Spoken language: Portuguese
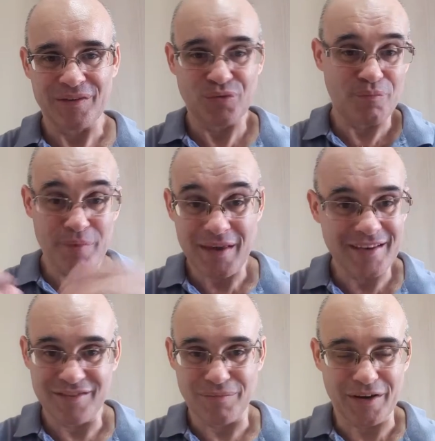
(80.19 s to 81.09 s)

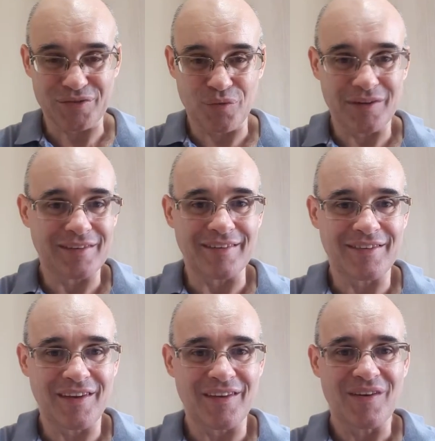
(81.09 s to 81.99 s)
zumbis, umas coisas
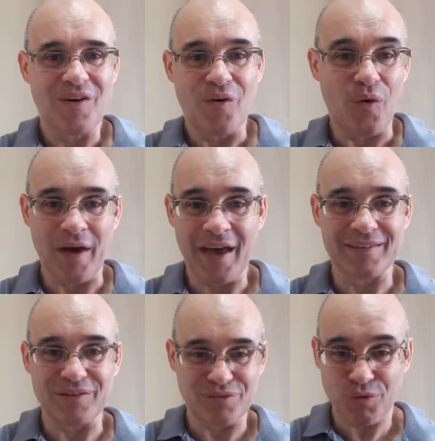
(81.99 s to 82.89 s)
assim
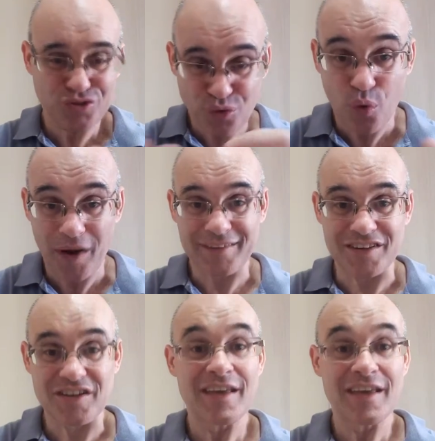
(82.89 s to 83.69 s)
horrendas, monstruosas.